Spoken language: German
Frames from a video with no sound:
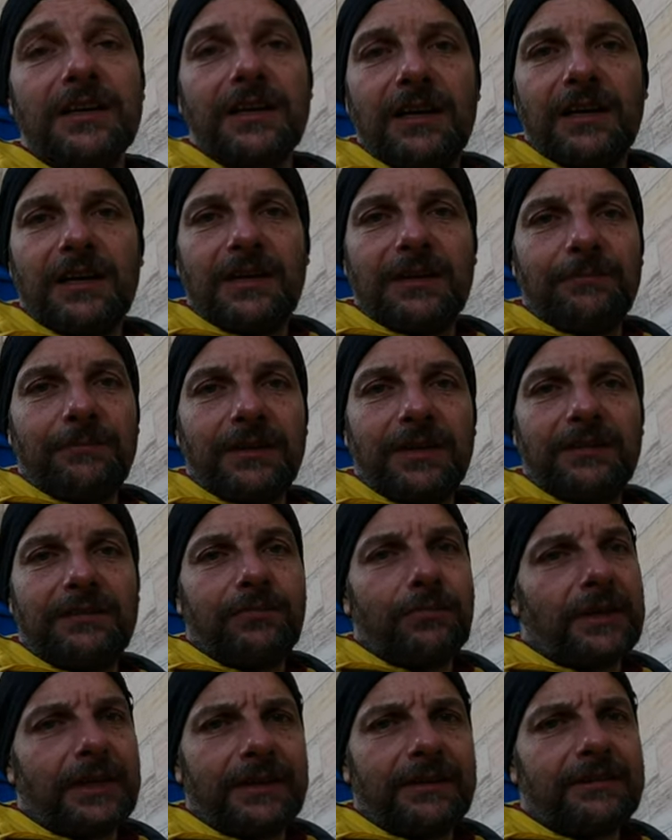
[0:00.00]
ähm, ist
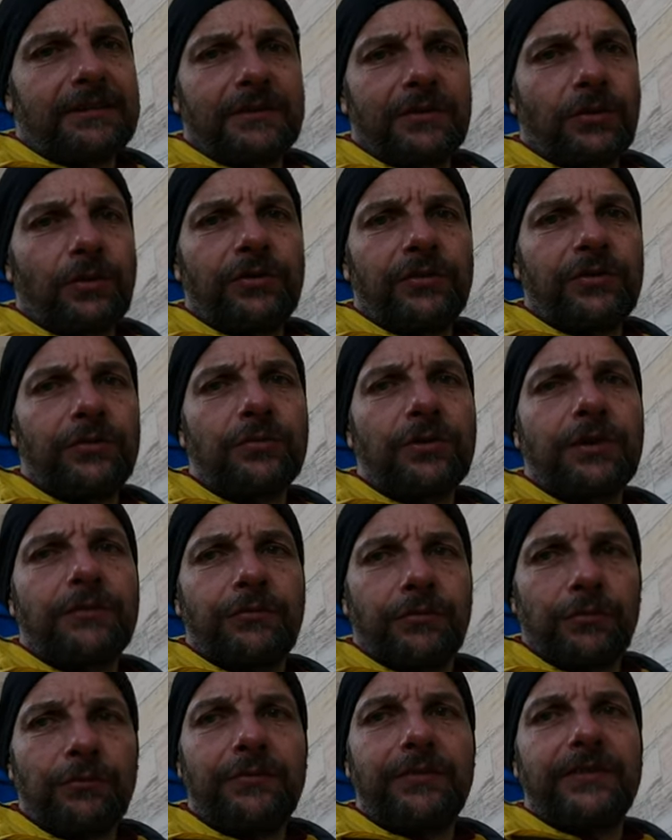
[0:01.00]
wohl erst
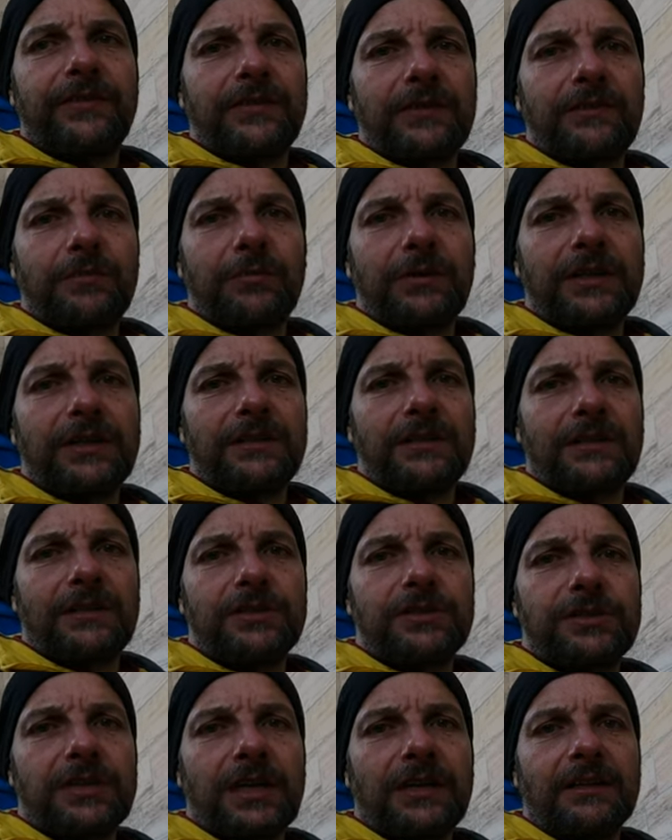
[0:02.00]
1950 so richtig
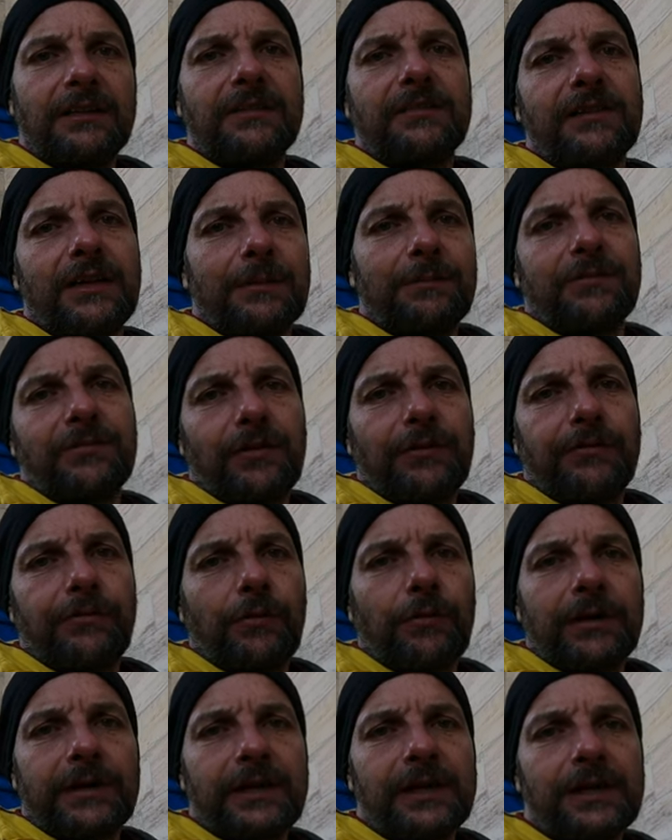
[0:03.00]
entstanden. Es gab zwar
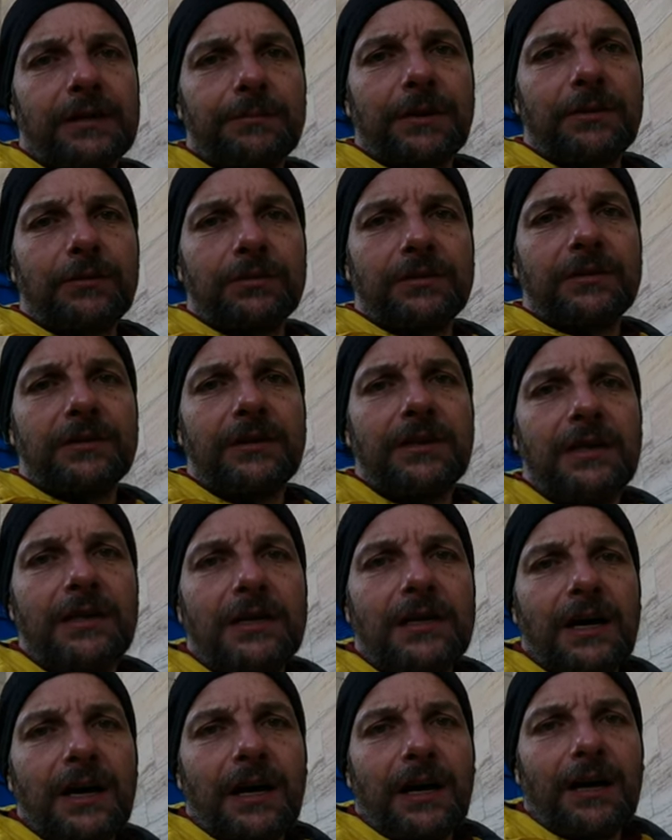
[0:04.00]
Vorgängerbauten,
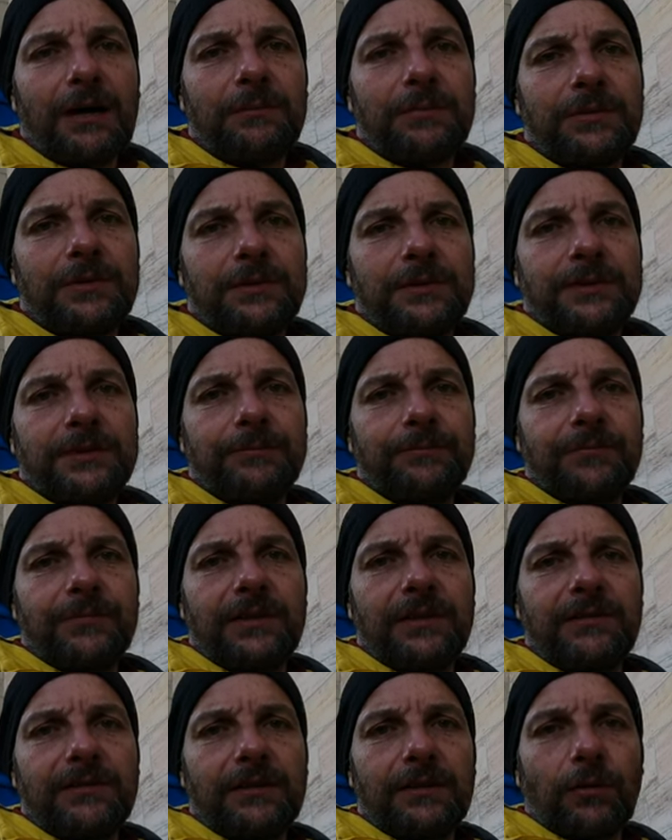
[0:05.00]
aber ähm, die
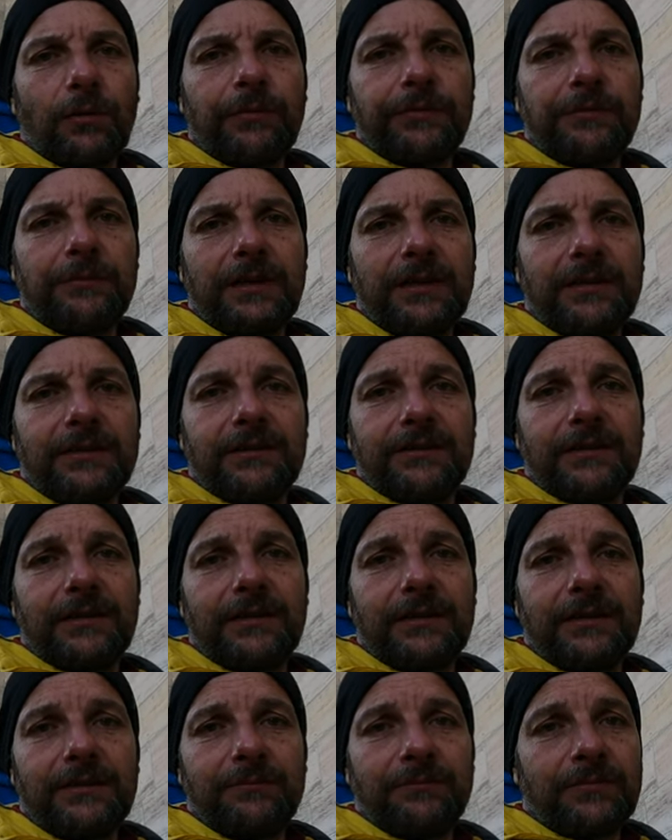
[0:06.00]
sind oftmals
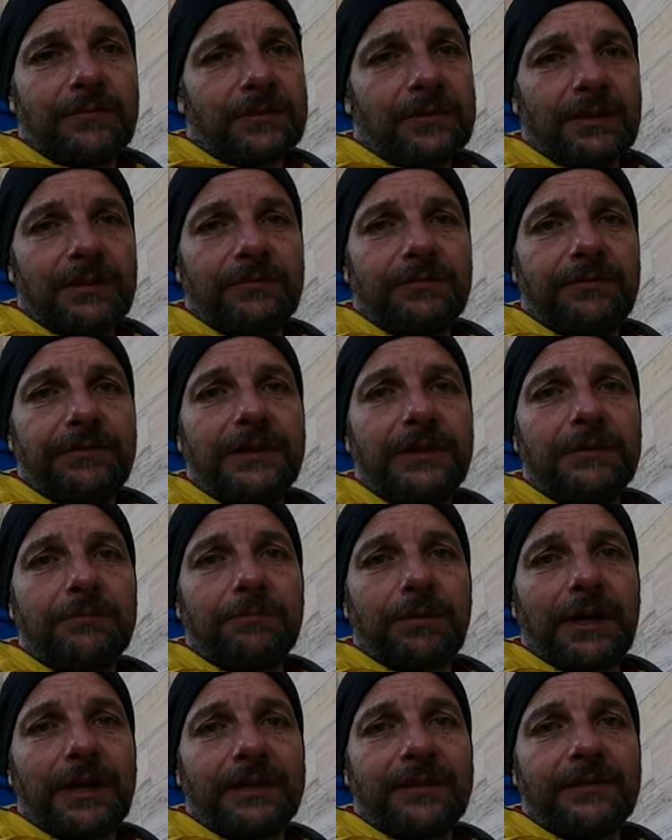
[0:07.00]
ähm, den vielen
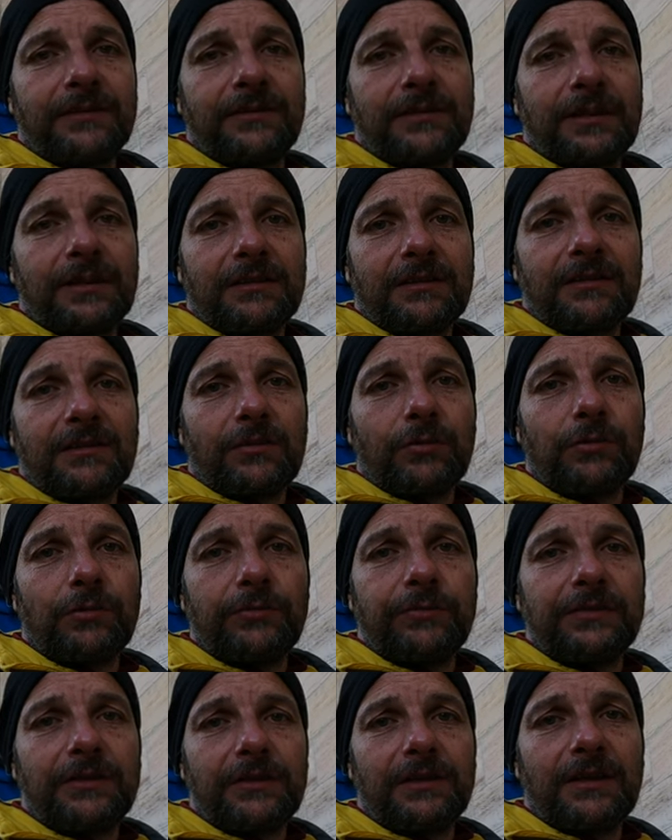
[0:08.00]

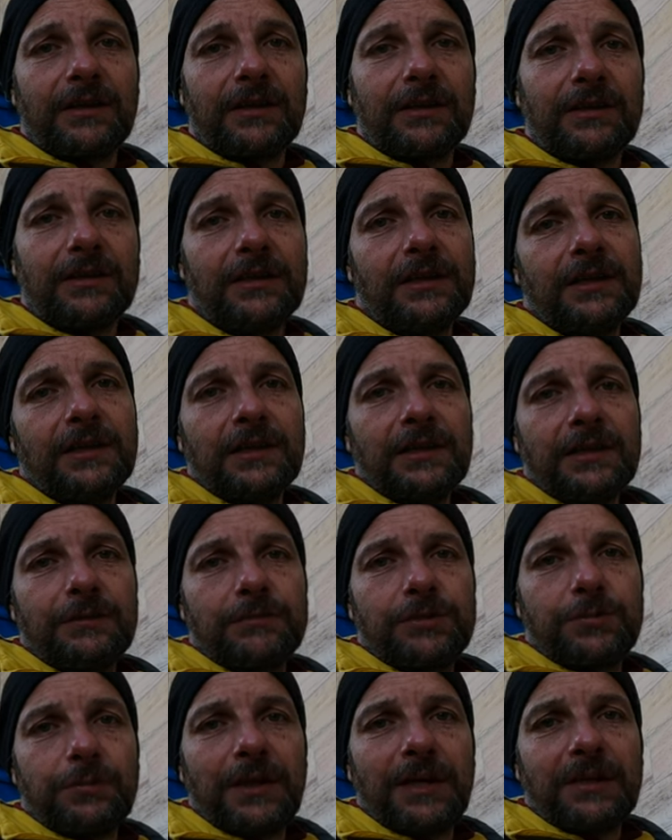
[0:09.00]
Brandkatastrophen, die da im
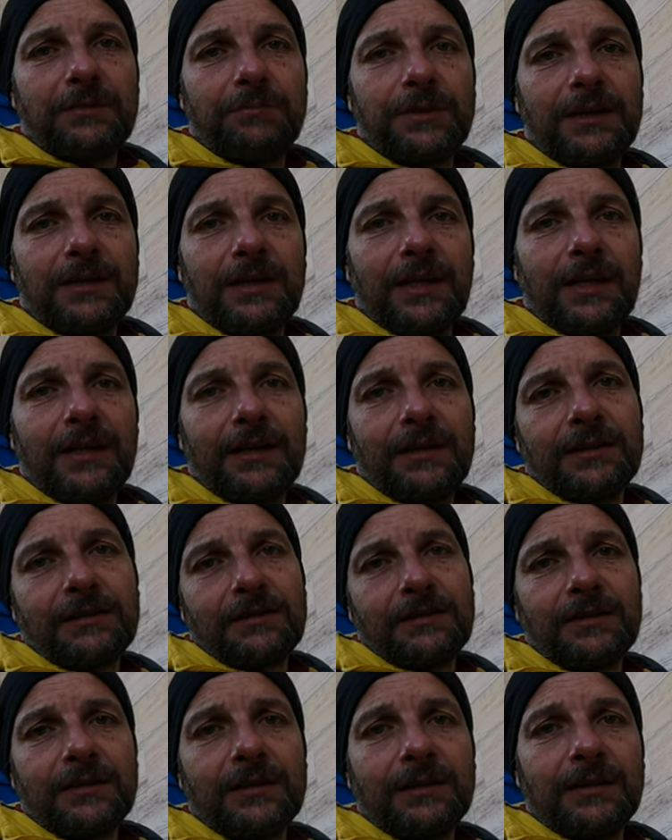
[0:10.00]

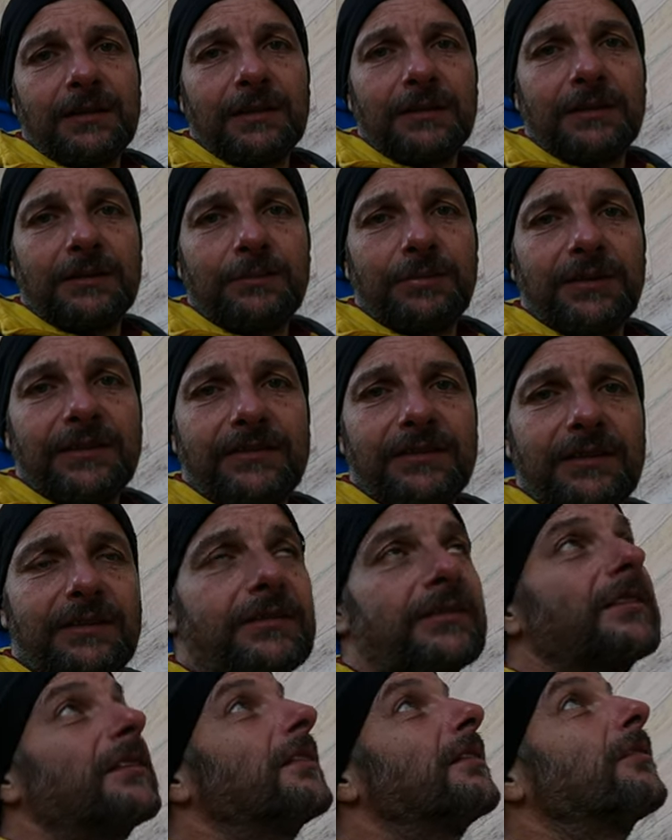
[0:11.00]
Spätmittelalter äh, passiert
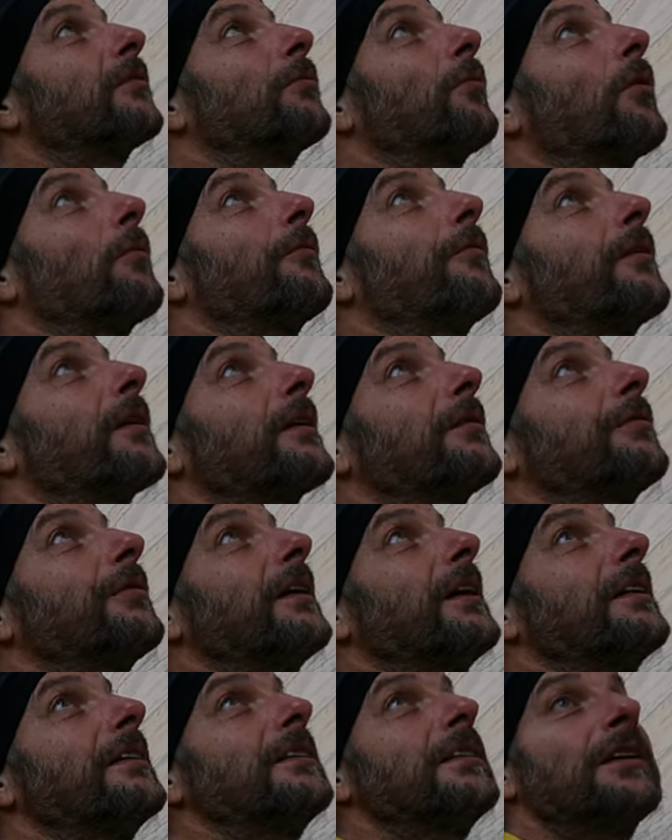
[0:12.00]
sind, zum Opfer
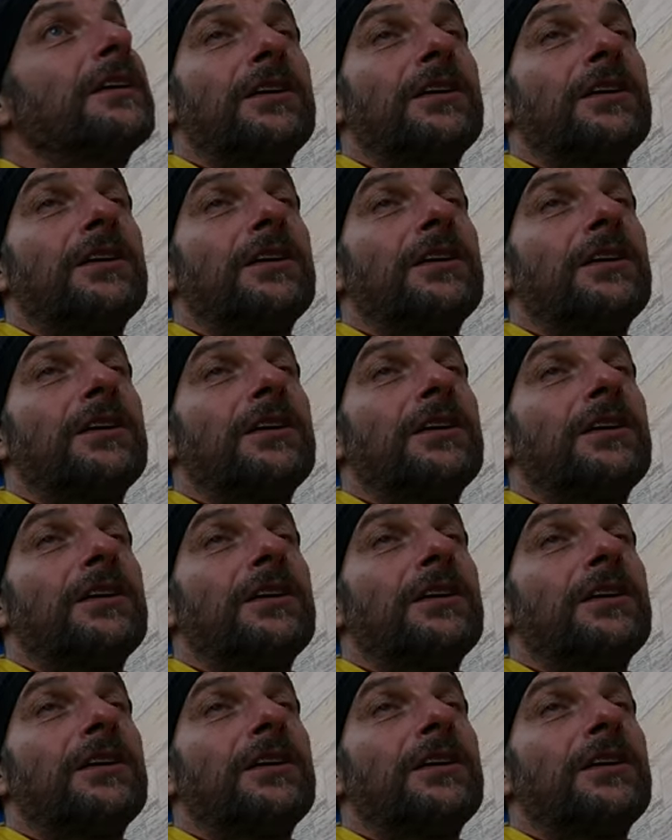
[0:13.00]
gefallen.